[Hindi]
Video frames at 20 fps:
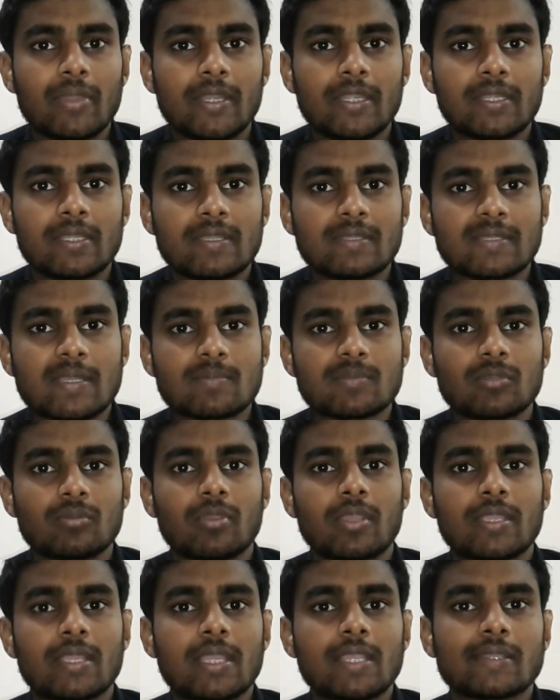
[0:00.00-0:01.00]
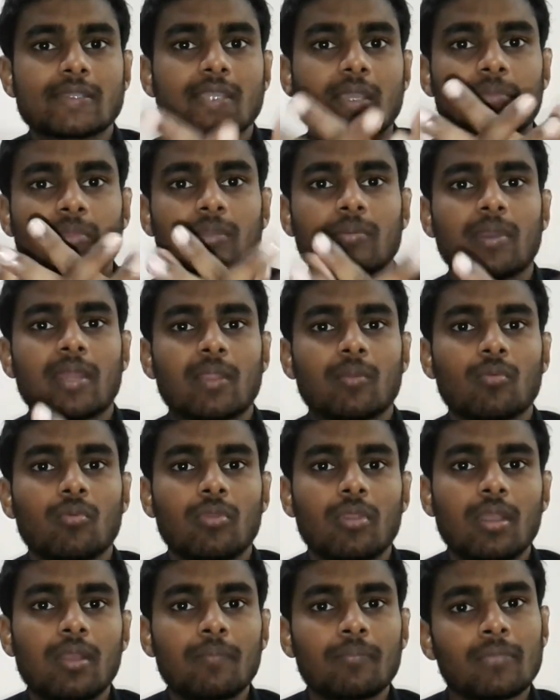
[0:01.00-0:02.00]
मेरिट के हिसाब से होगा या एग्ज़ाम के बारे में
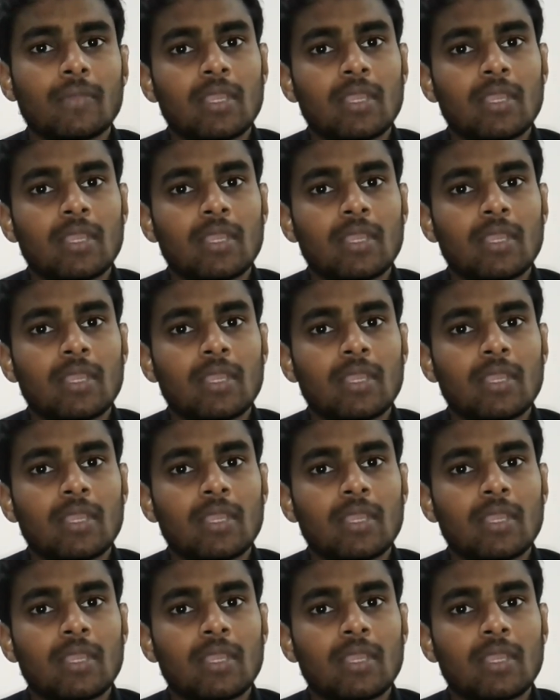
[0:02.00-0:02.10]
होगा